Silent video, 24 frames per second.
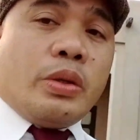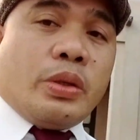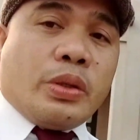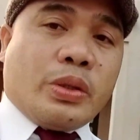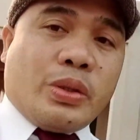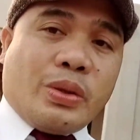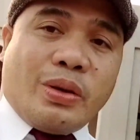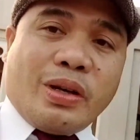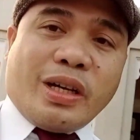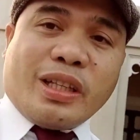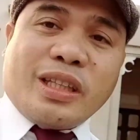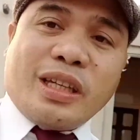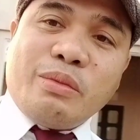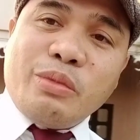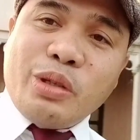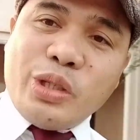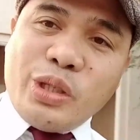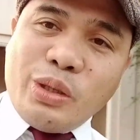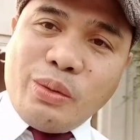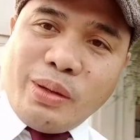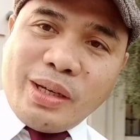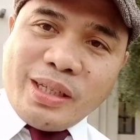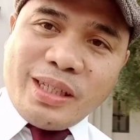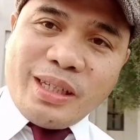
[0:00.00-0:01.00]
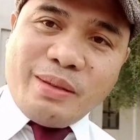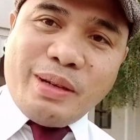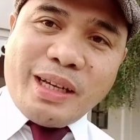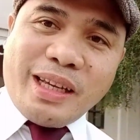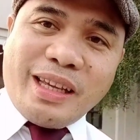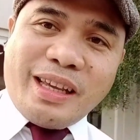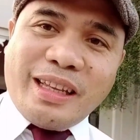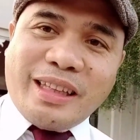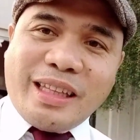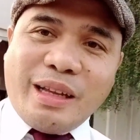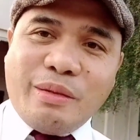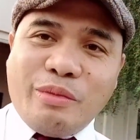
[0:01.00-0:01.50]
so ang Qatar Museum kasi
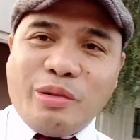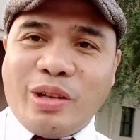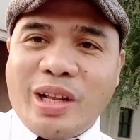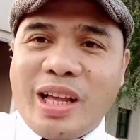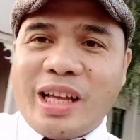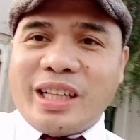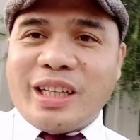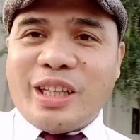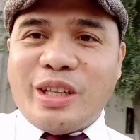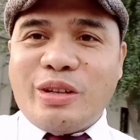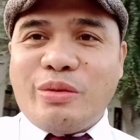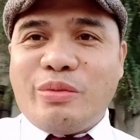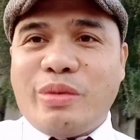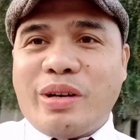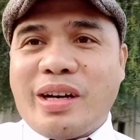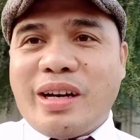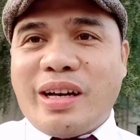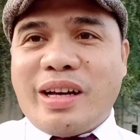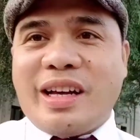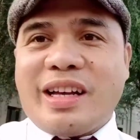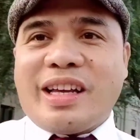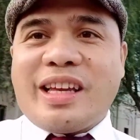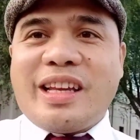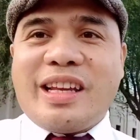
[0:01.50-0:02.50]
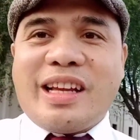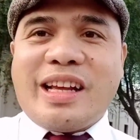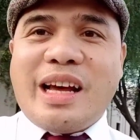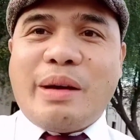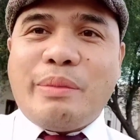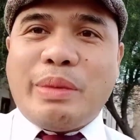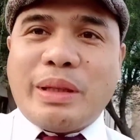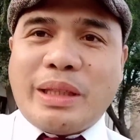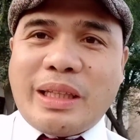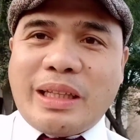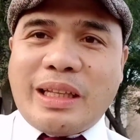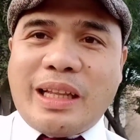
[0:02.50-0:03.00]
makikita mo lahat yung mga
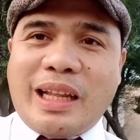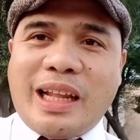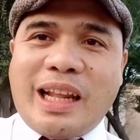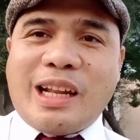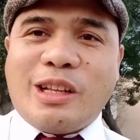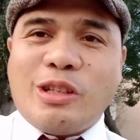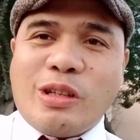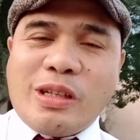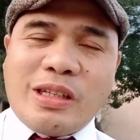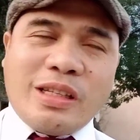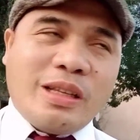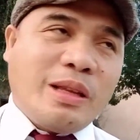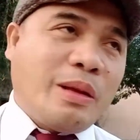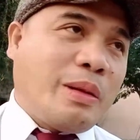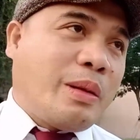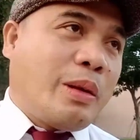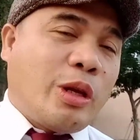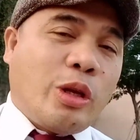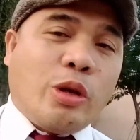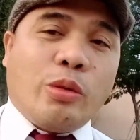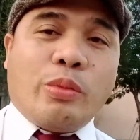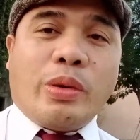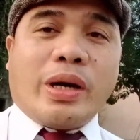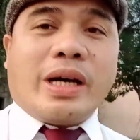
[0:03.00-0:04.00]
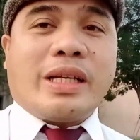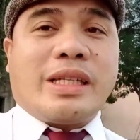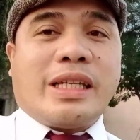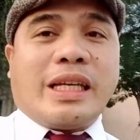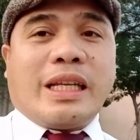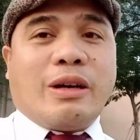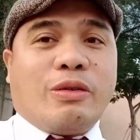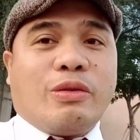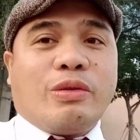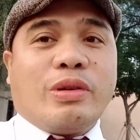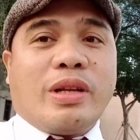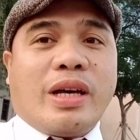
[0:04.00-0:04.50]
ginagamit nila yung mga
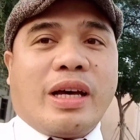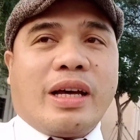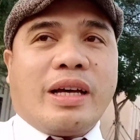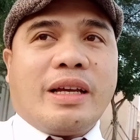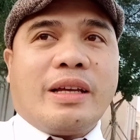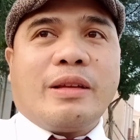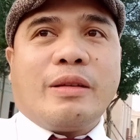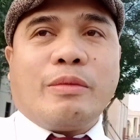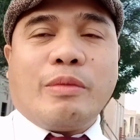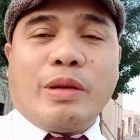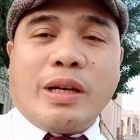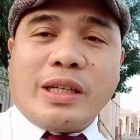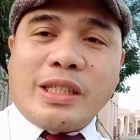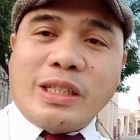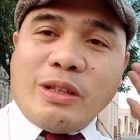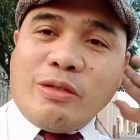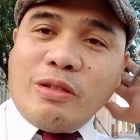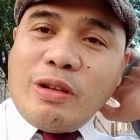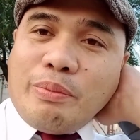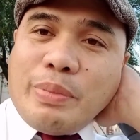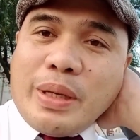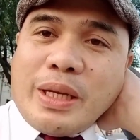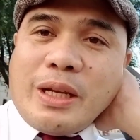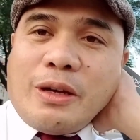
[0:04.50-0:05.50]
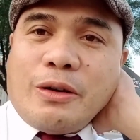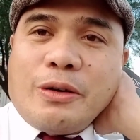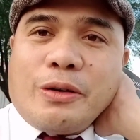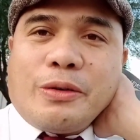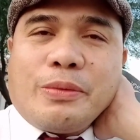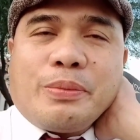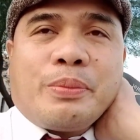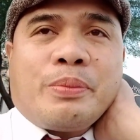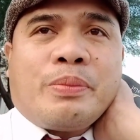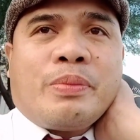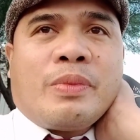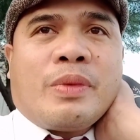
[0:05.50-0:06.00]
sinauna yung mga sinaunang
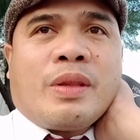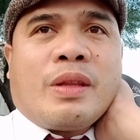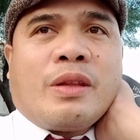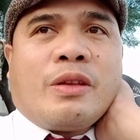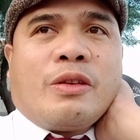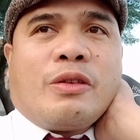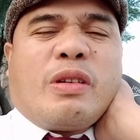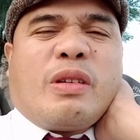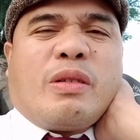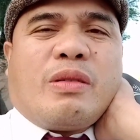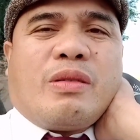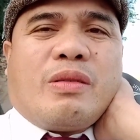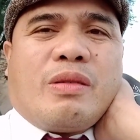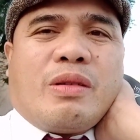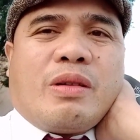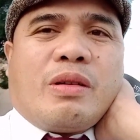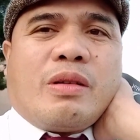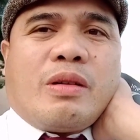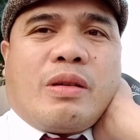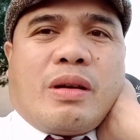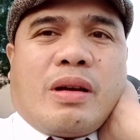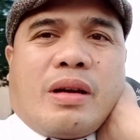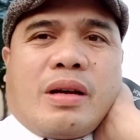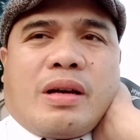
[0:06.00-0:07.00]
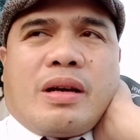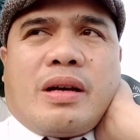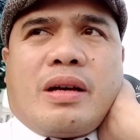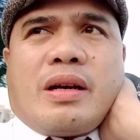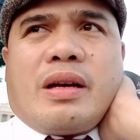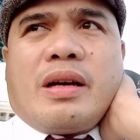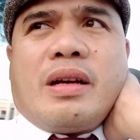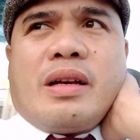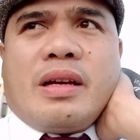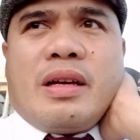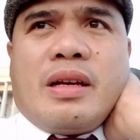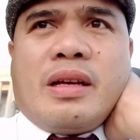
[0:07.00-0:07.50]
panahon you uh,
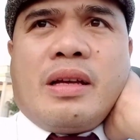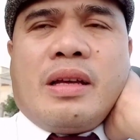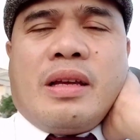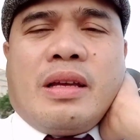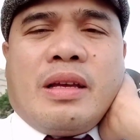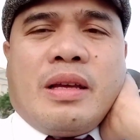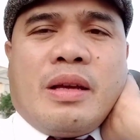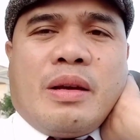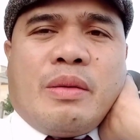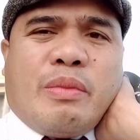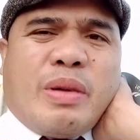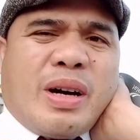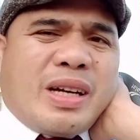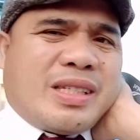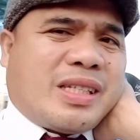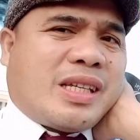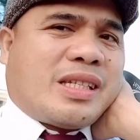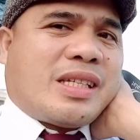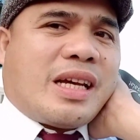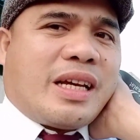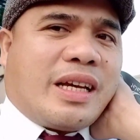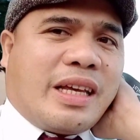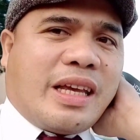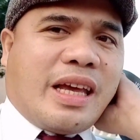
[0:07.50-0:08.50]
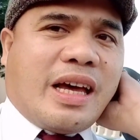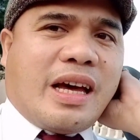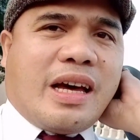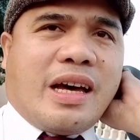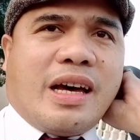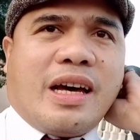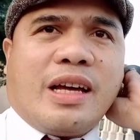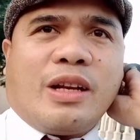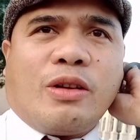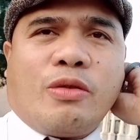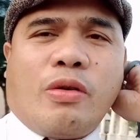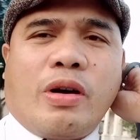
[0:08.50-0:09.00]
ah, mga
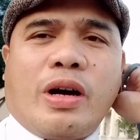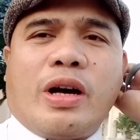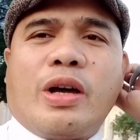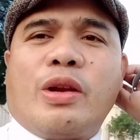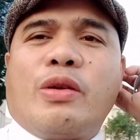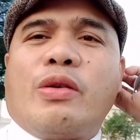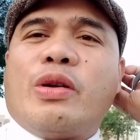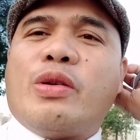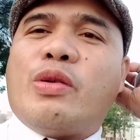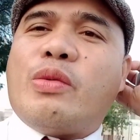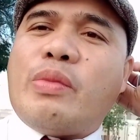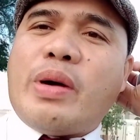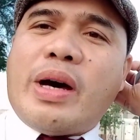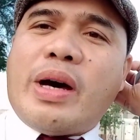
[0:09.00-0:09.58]
sasakyan kung ano-ano